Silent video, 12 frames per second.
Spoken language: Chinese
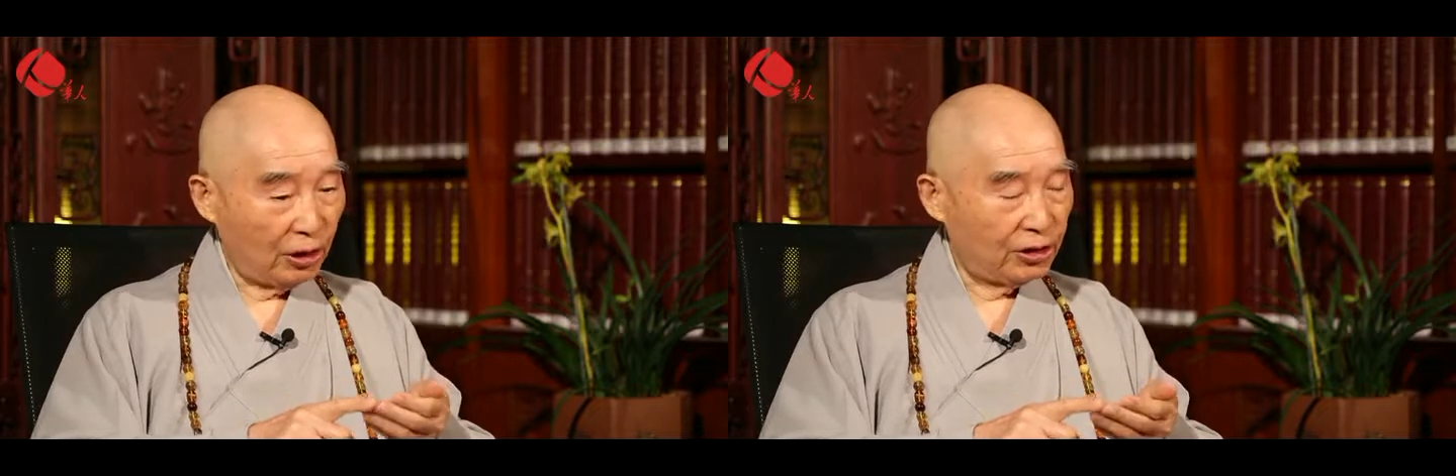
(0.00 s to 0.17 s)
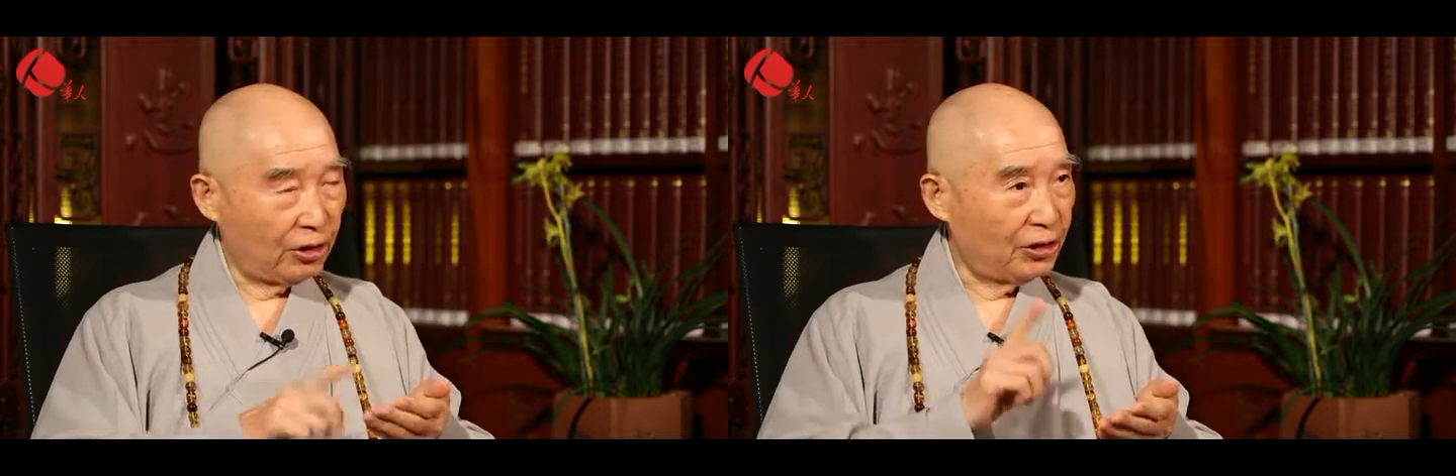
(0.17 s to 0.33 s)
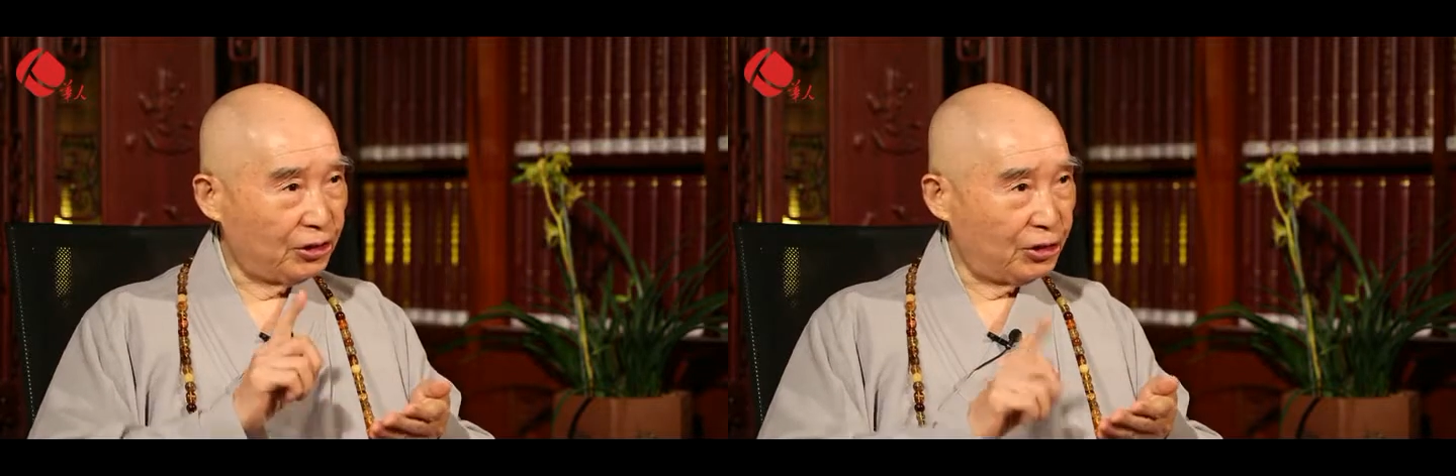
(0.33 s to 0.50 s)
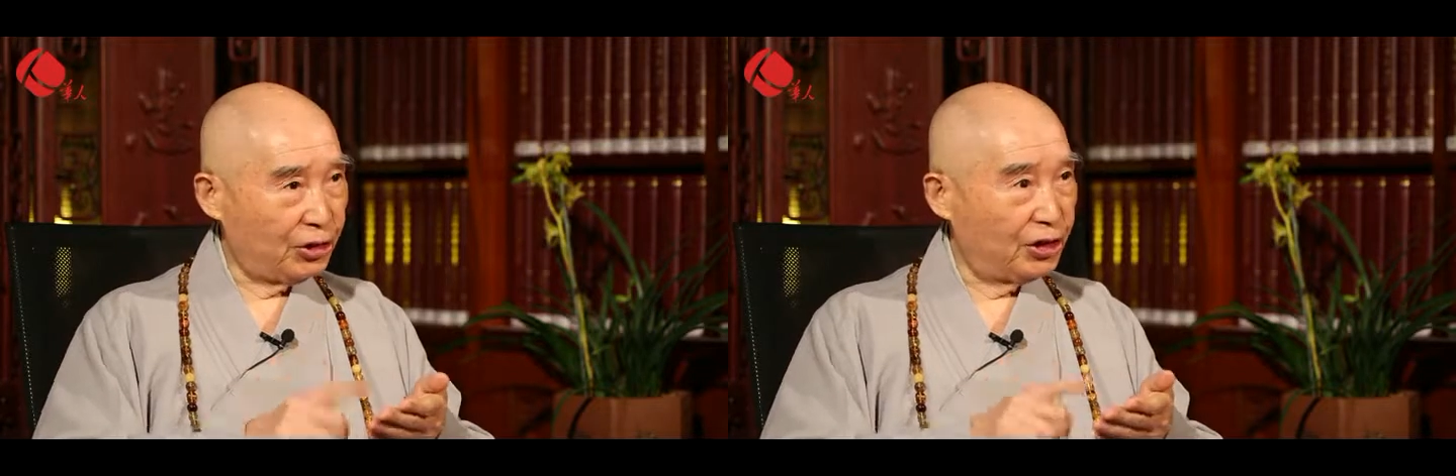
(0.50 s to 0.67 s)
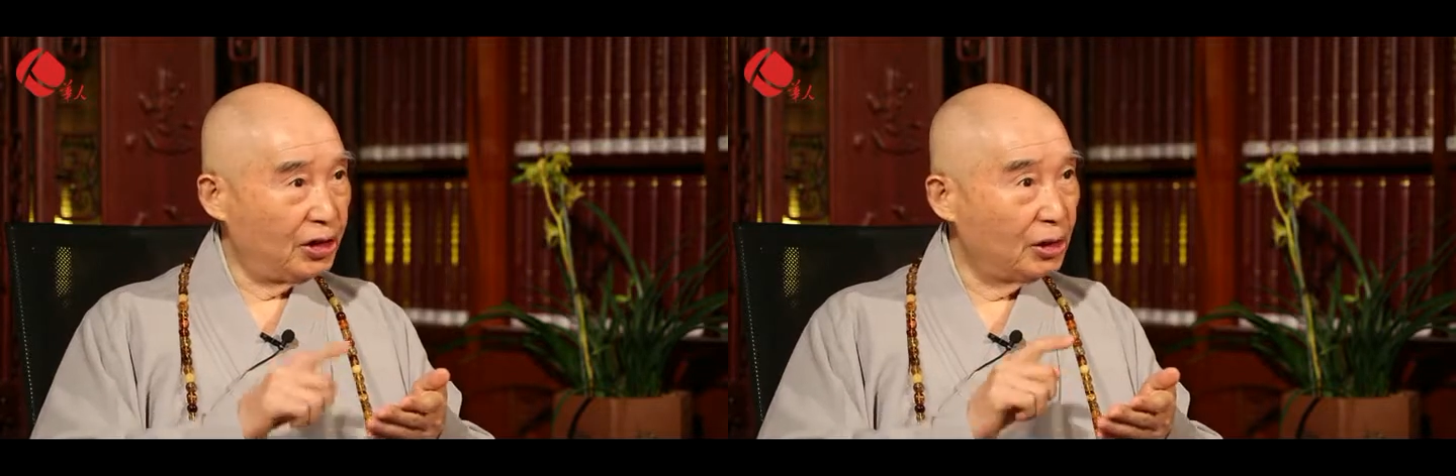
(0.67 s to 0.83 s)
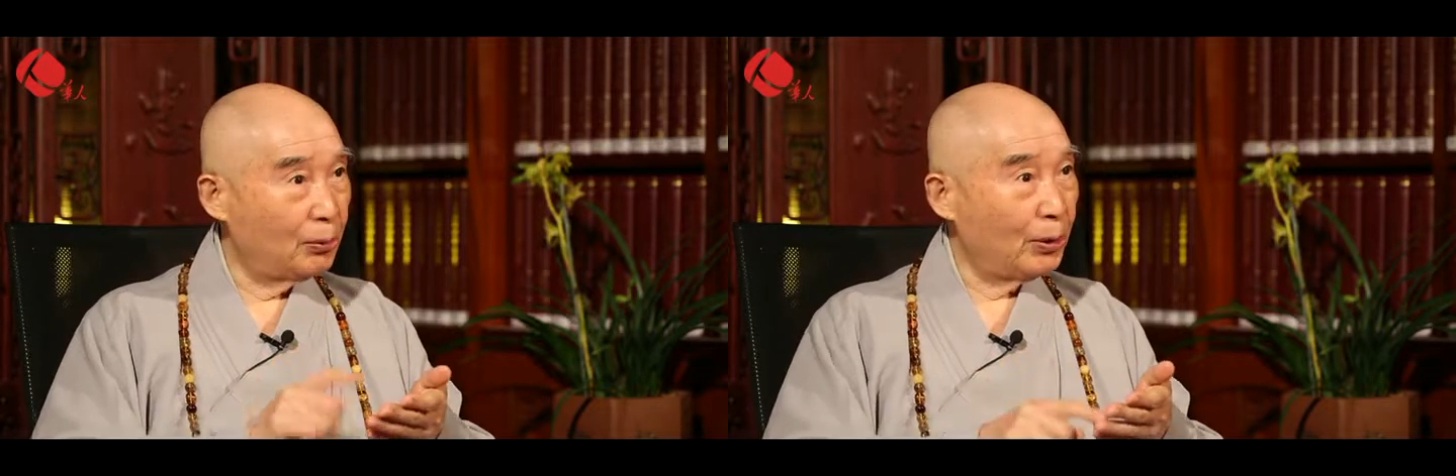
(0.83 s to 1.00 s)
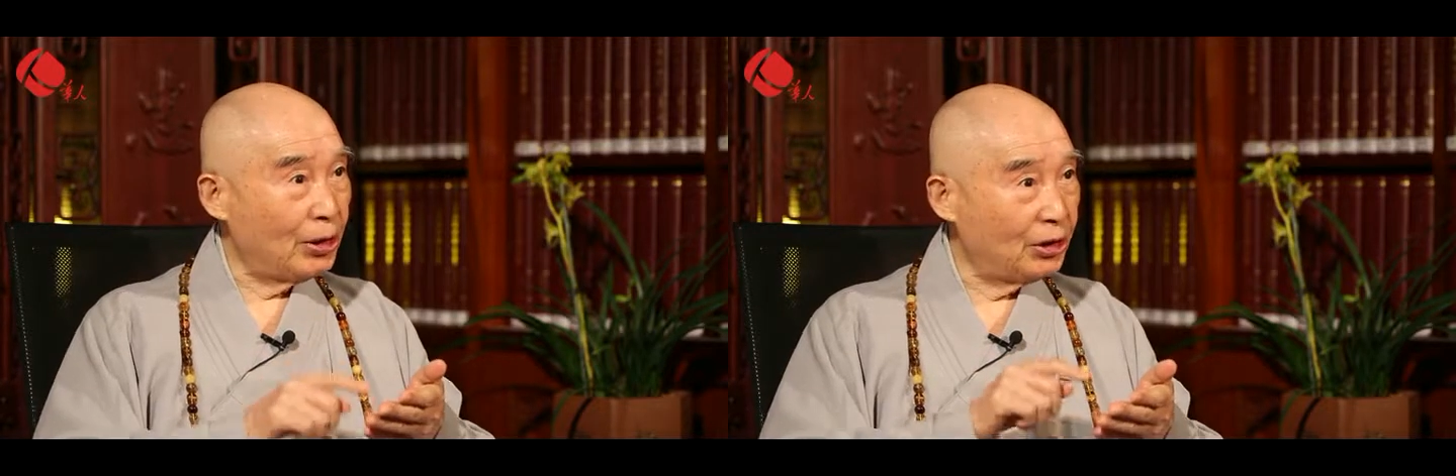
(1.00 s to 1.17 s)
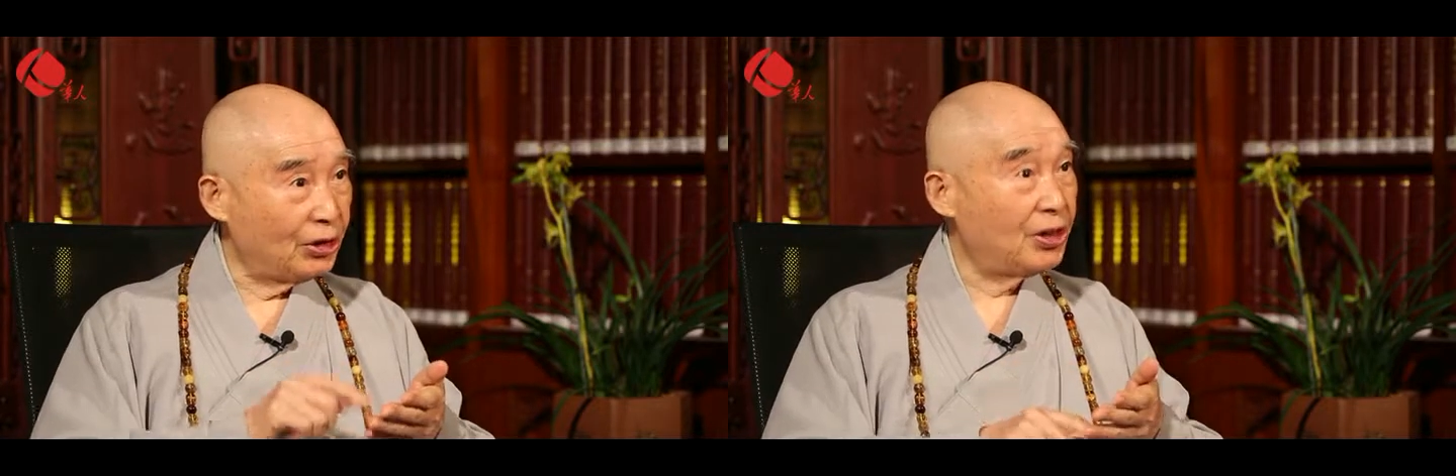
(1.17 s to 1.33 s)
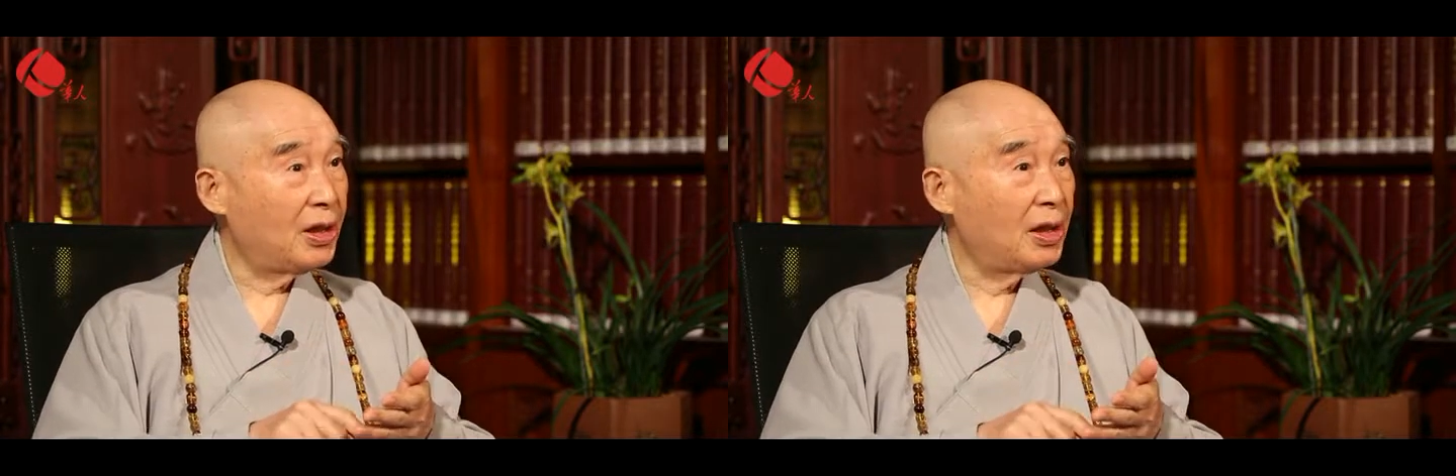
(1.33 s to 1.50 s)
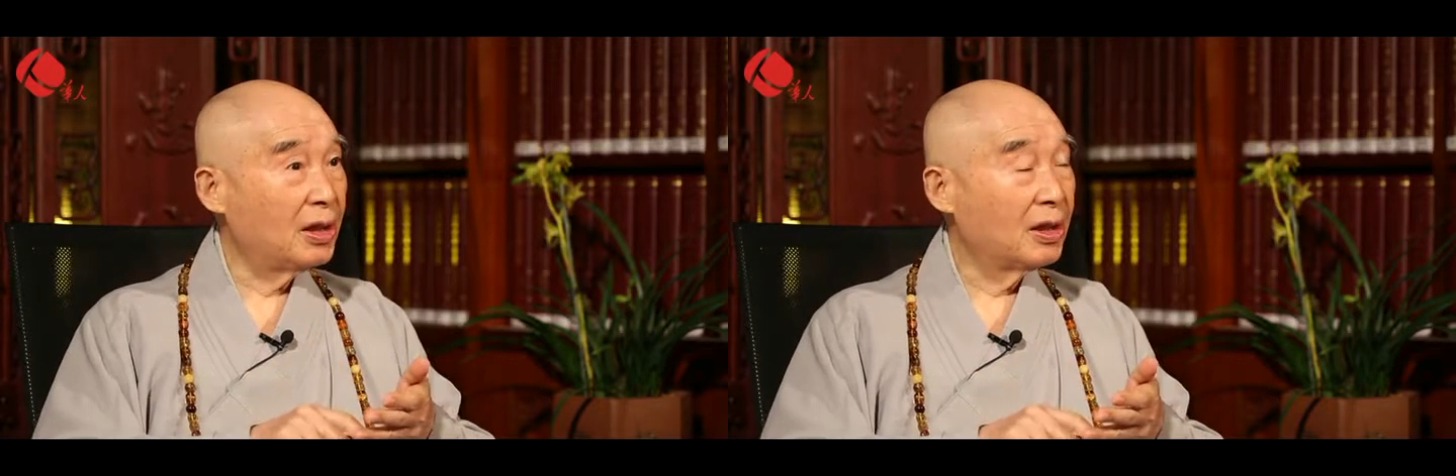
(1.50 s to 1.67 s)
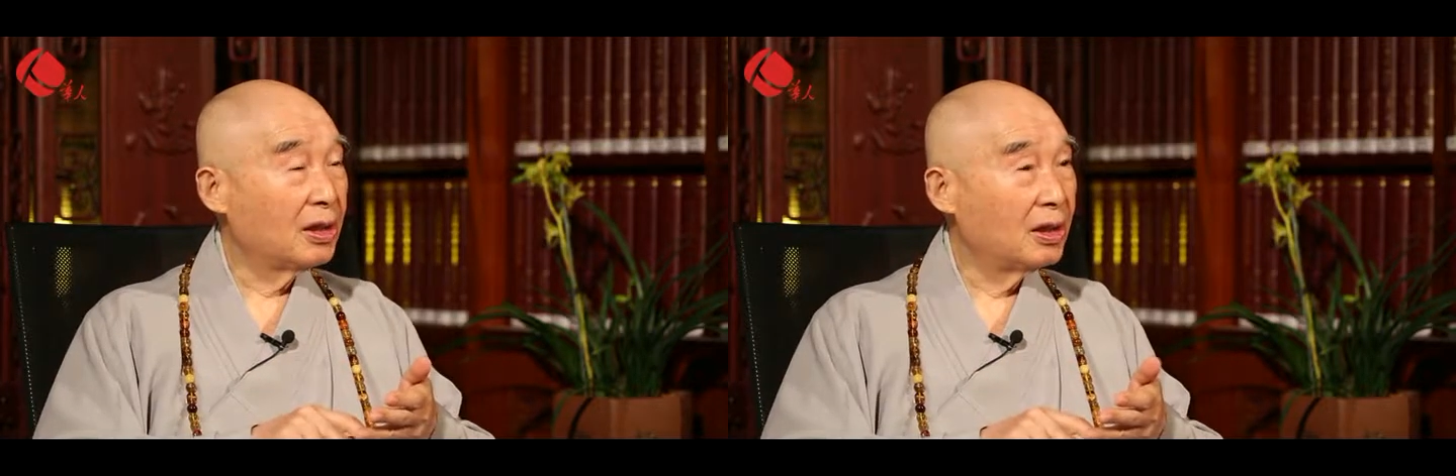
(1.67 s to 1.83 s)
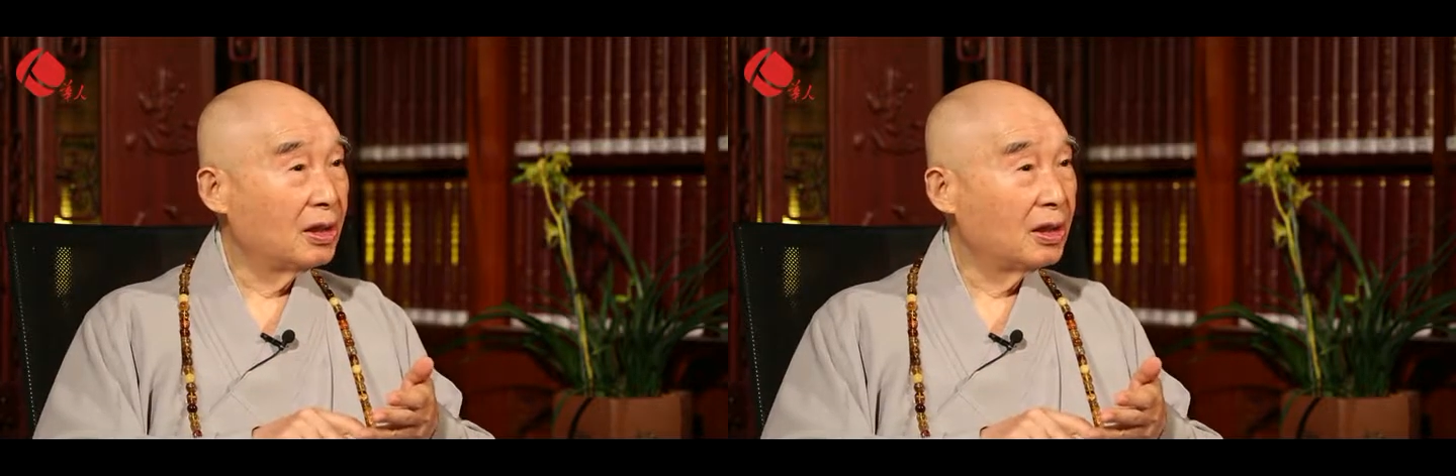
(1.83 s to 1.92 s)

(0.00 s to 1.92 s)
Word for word: 教叫极微色，